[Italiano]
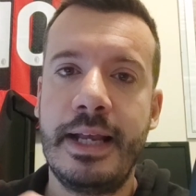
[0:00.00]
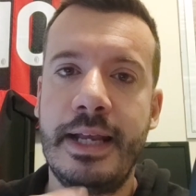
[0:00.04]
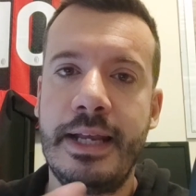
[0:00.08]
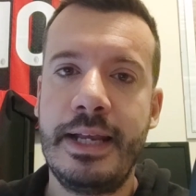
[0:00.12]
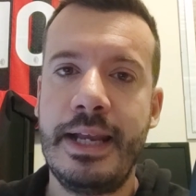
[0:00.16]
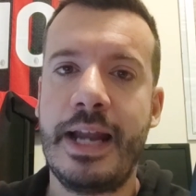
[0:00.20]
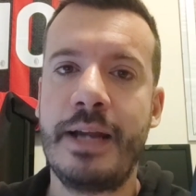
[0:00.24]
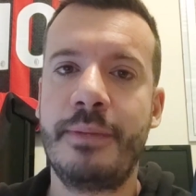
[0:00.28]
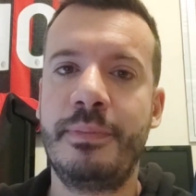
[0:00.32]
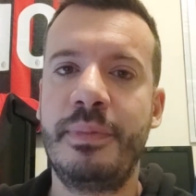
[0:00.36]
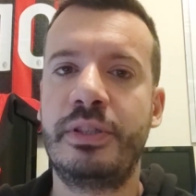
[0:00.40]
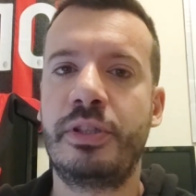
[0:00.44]

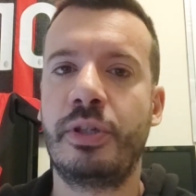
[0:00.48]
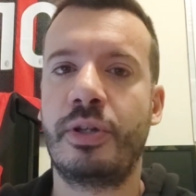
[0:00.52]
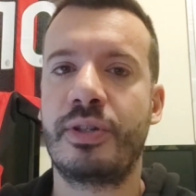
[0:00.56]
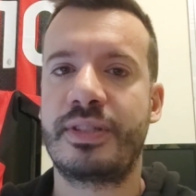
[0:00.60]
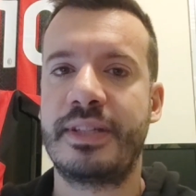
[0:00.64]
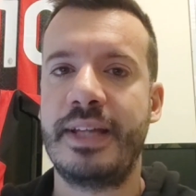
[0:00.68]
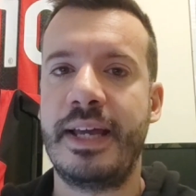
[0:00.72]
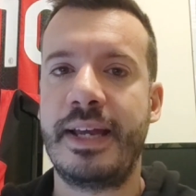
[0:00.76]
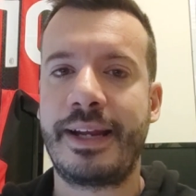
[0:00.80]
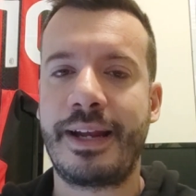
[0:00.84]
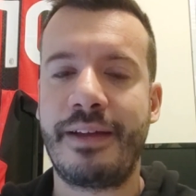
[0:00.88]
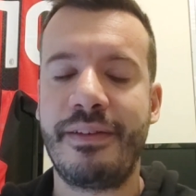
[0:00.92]
l'arbitro
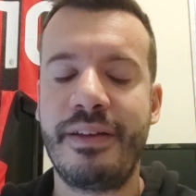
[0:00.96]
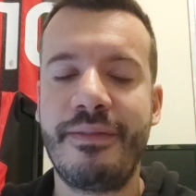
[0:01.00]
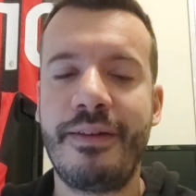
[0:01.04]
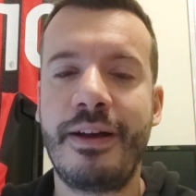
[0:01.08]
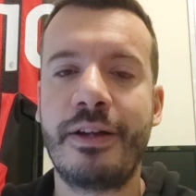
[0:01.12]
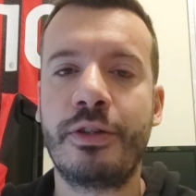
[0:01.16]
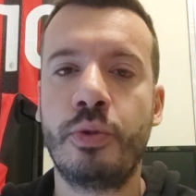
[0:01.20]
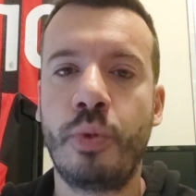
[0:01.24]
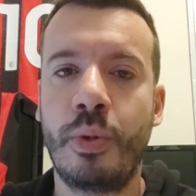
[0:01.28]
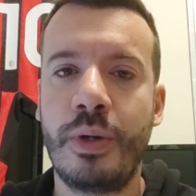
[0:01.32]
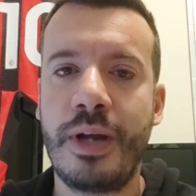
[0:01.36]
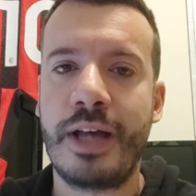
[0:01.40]
Serra
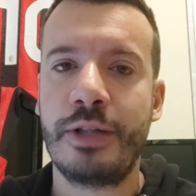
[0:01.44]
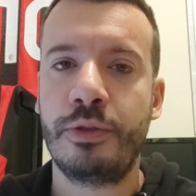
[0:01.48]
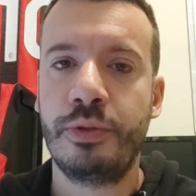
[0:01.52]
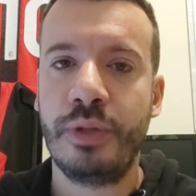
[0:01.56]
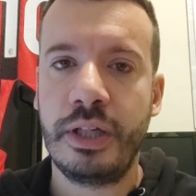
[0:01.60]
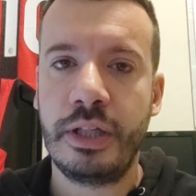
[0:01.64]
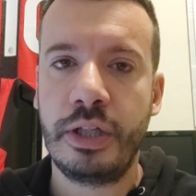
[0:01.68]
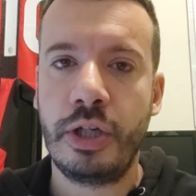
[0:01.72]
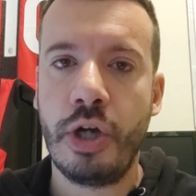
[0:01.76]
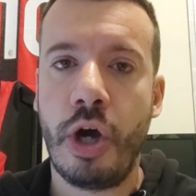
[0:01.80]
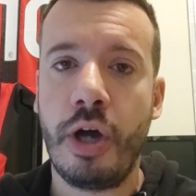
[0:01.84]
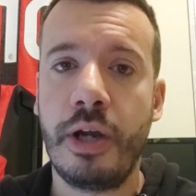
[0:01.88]
aveva
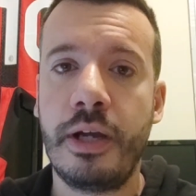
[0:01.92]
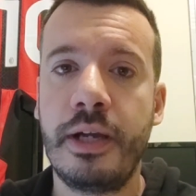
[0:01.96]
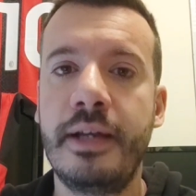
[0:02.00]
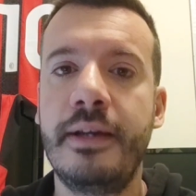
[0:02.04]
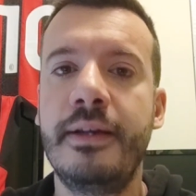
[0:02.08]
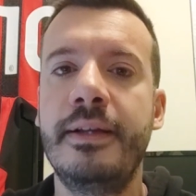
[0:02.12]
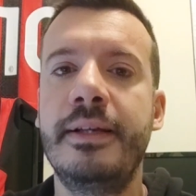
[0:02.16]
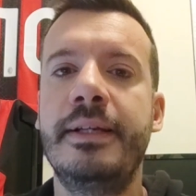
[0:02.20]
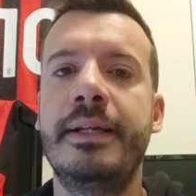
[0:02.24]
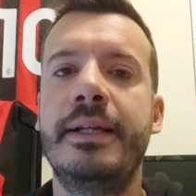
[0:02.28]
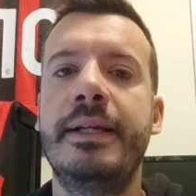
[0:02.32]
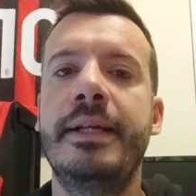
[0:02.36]
annullato il
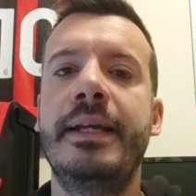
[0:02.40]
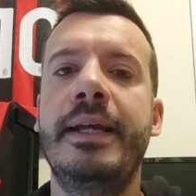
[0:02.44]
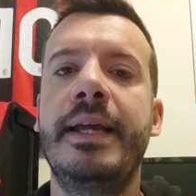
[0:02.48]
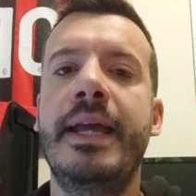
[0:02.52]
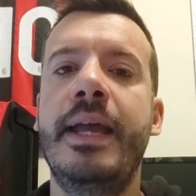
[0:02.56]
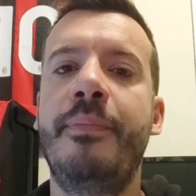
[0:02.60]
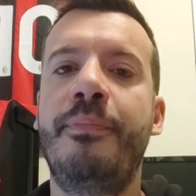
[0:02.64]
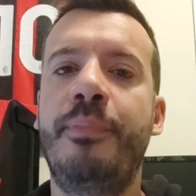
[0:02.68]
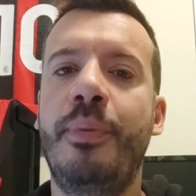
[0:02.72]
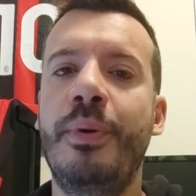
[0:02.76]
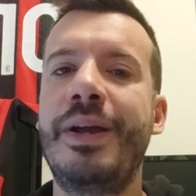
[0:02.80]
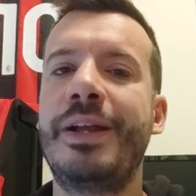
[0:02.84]
gol
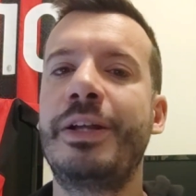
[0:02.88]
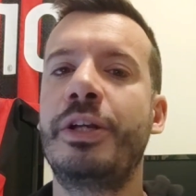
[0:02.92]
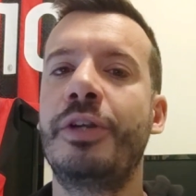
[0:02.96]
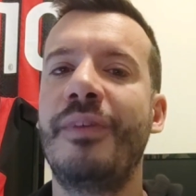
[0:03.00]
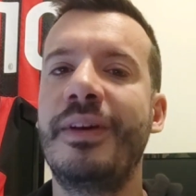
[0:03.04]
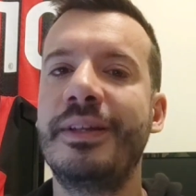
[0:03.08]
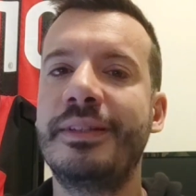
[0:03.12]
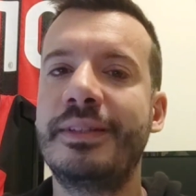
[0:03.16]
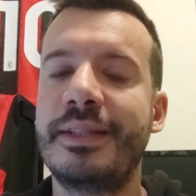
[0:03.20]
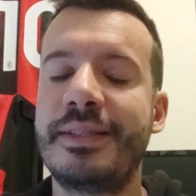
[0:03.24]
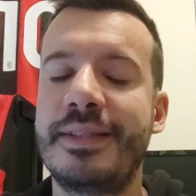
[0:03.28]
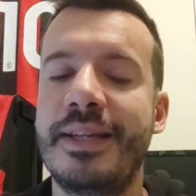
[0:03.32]
e poi al
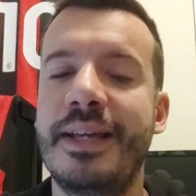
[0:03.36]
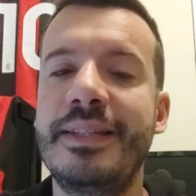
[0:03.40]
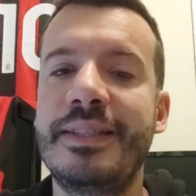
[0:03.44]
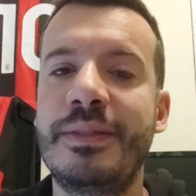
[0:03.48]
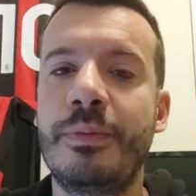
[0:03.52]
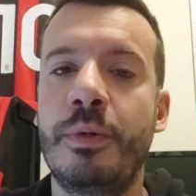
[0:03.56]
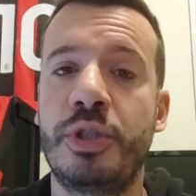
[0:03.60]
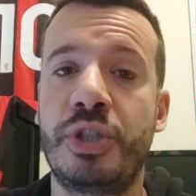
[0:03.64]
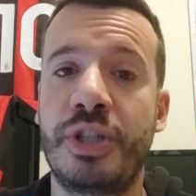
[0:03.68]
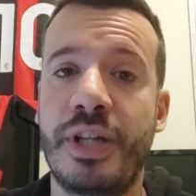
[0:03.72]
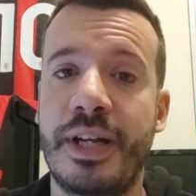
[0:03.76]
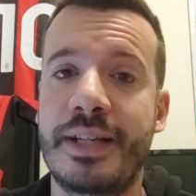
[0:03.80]

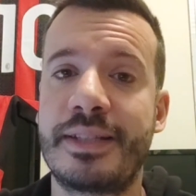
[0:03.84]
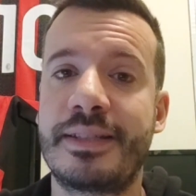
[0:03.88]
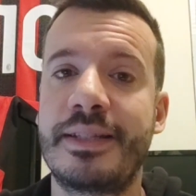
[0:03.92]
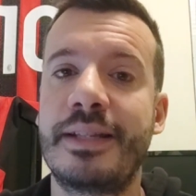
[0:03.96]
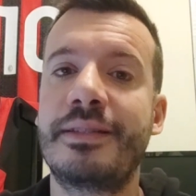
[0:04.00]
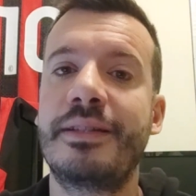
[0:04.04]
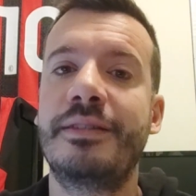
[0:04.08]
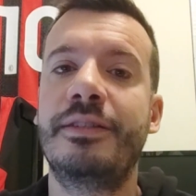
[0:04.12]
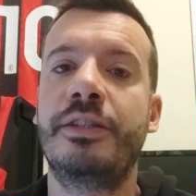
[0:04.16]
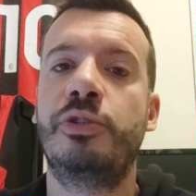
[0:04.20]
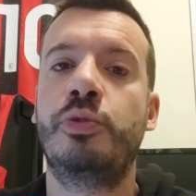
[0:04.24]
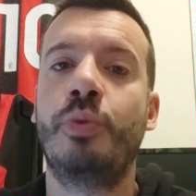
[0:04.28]
96 c'era
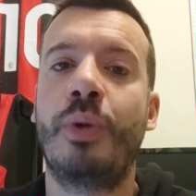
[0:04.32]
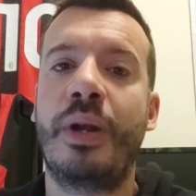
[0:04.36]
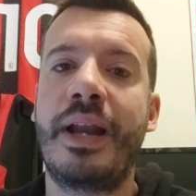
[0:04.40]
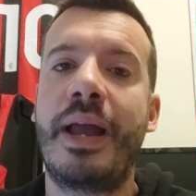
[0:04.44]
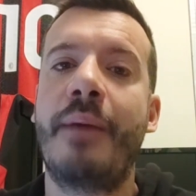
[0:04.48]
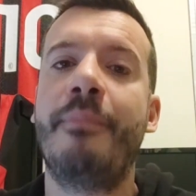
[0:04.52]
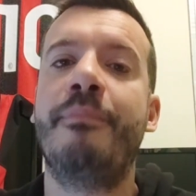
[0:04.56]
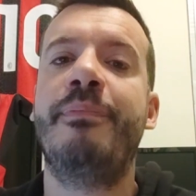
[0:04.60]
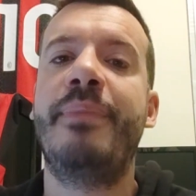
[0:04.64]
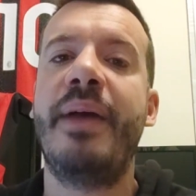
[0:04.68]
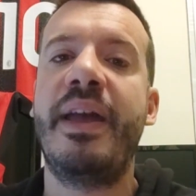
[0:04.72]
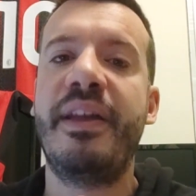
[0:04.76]
stata addirittura
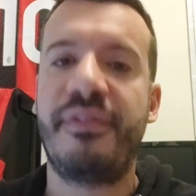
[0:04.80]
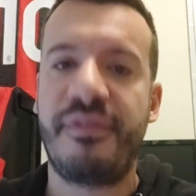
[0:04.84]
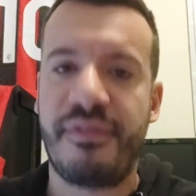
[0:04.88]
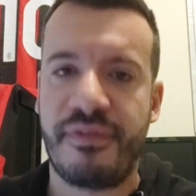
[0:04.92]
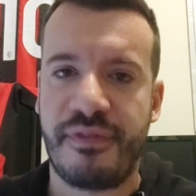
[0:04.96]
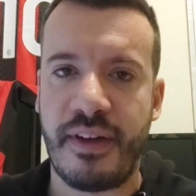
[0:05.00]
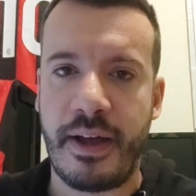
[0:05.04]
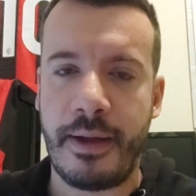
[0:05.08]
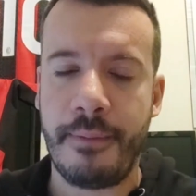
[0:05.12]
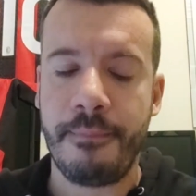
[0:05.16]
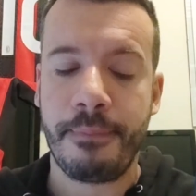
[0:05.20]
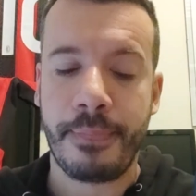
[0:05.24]
la
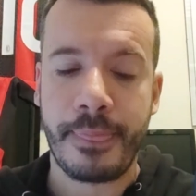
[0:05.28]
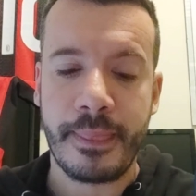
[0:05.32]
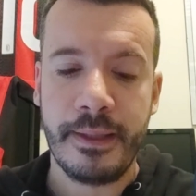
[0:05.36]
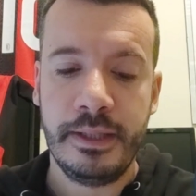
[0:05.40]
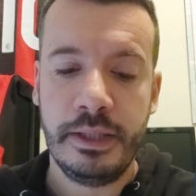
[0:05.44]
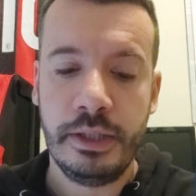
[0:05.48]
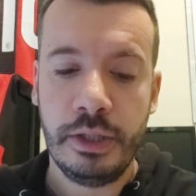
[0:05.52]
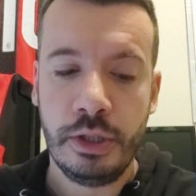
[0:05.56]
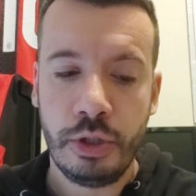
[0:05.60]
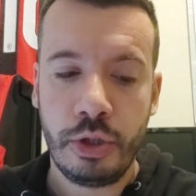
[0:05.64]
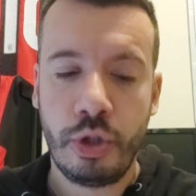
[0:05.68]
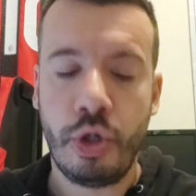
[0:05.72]
beffa
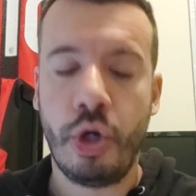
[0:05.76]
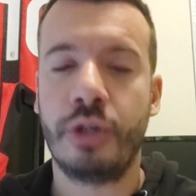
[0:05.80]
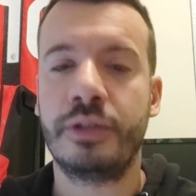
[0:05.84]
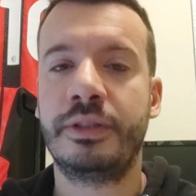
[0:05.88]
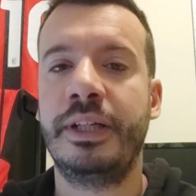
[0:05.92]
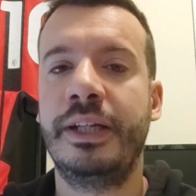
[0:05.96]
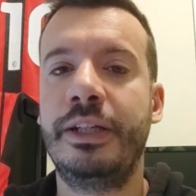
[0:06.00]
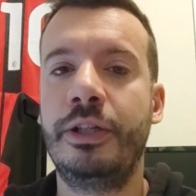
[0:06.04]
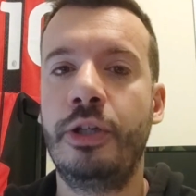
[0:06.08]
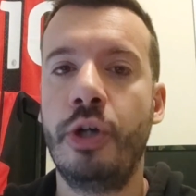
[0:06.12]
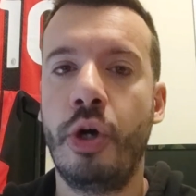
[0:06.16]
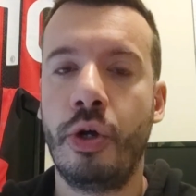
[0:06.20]

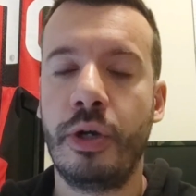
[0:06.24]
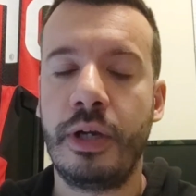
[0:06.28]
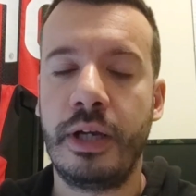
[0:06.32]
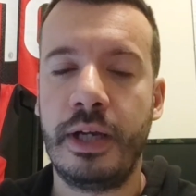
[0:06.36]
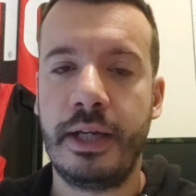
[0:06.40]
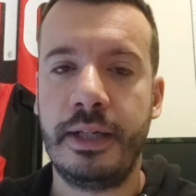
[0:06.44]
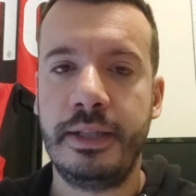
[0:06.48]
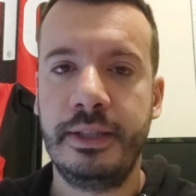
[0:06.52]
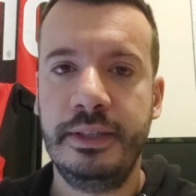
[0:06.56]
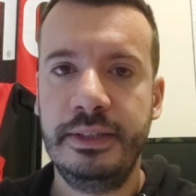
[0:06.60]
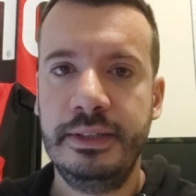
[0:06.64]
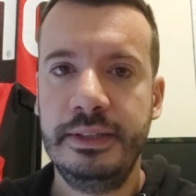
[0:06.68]
con il
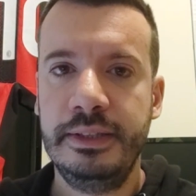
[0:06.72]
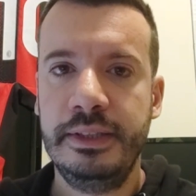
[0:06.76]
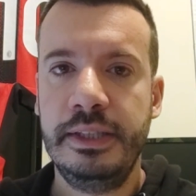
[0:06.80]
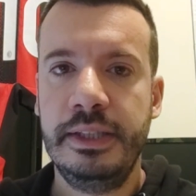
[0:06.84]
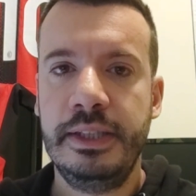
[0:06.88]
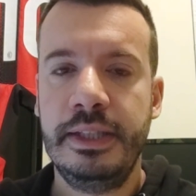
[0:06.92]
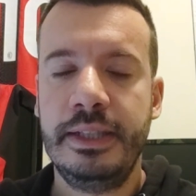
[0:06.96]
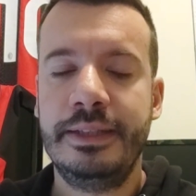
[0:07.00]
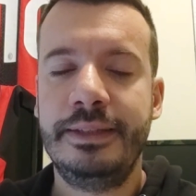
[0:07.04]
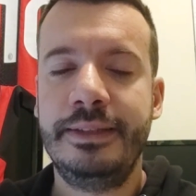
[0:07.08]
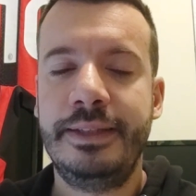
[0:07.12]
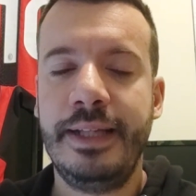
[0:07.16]
gol
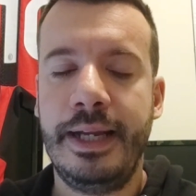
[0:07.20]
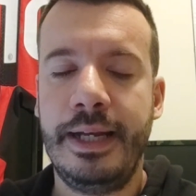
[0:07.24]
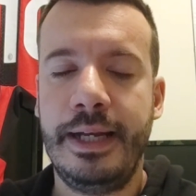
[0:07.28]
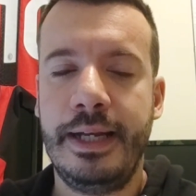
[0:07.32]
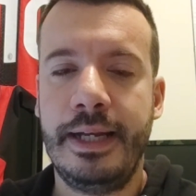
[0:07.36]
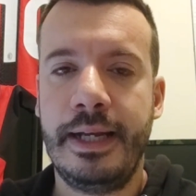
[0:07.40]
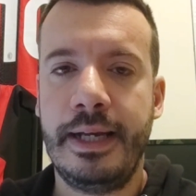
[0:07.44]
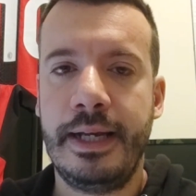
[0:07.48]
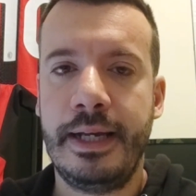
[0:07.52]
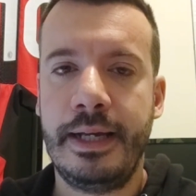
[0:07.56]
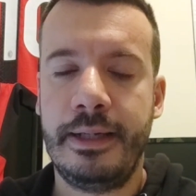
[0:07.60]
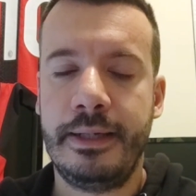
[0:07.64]

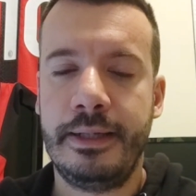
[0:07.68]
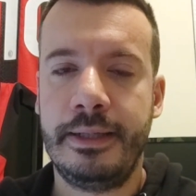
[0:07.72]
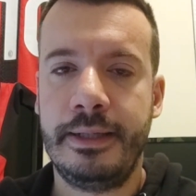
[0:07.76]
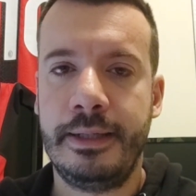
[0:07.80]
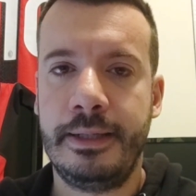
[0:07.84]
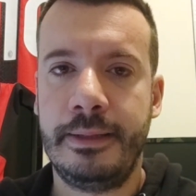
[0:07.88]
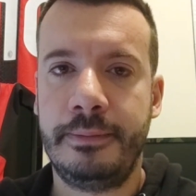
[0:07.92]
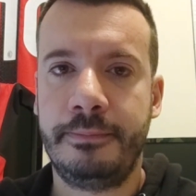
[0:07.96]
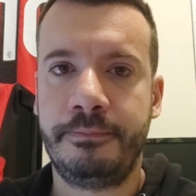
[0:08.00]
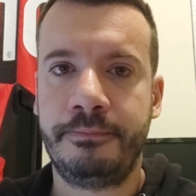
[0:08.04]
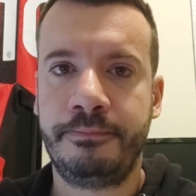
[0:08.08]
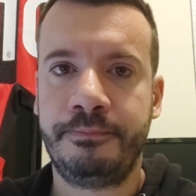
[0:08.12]
del,
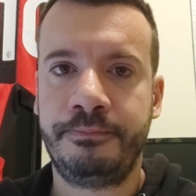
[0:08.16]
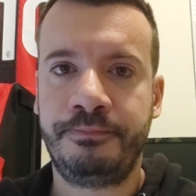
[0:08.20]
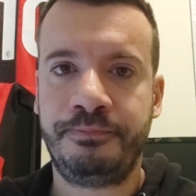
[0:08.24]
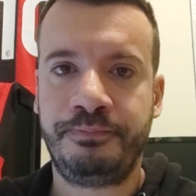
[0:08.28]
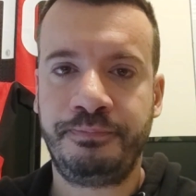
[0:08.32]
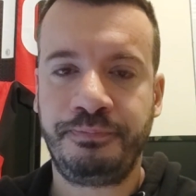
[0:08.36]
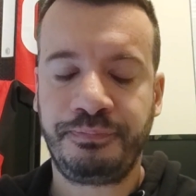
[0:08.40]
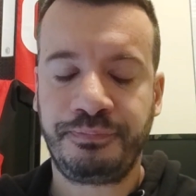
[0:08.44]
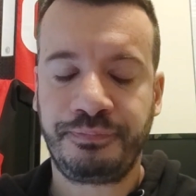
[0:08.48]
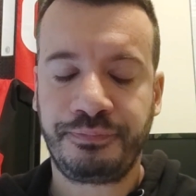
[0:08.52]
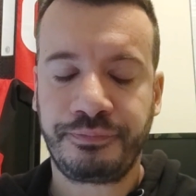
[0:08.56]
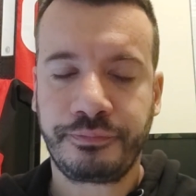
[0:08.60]

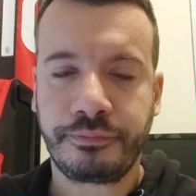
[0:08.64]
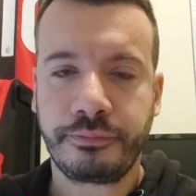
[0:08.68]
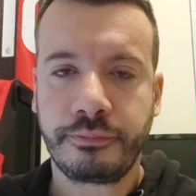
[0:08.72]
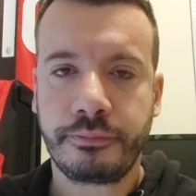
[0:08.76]
um,